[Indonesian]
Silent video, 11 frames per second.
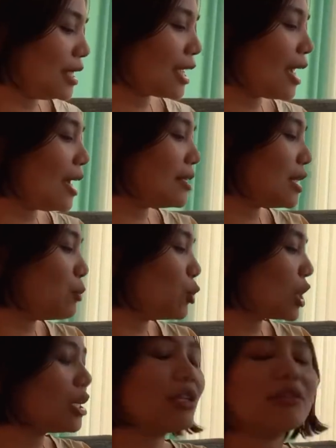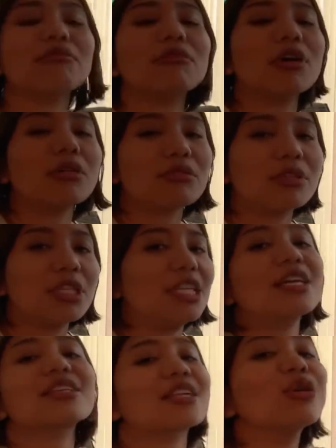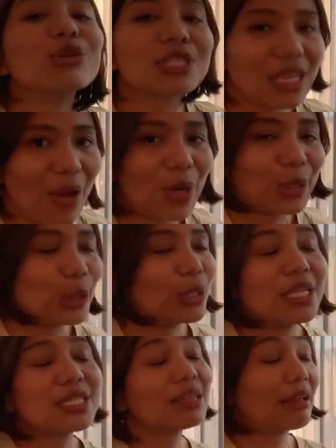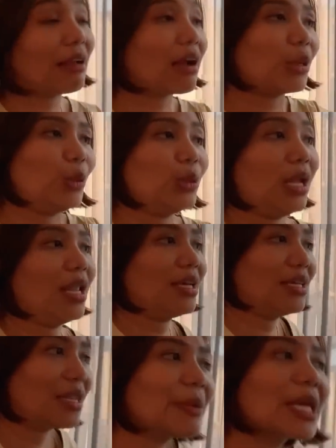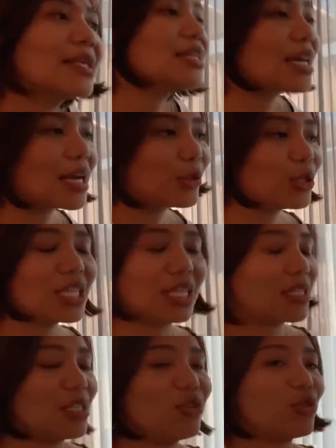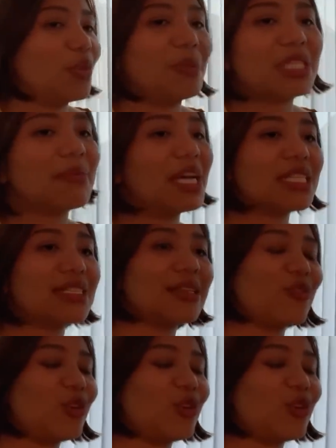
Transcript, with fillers: kayaknya mungkin tidak serius lah waktu itu nanti saya tanya kakak Nona lagi tapi kayaknya kakak Nona tidak serius cuman basa-basi saja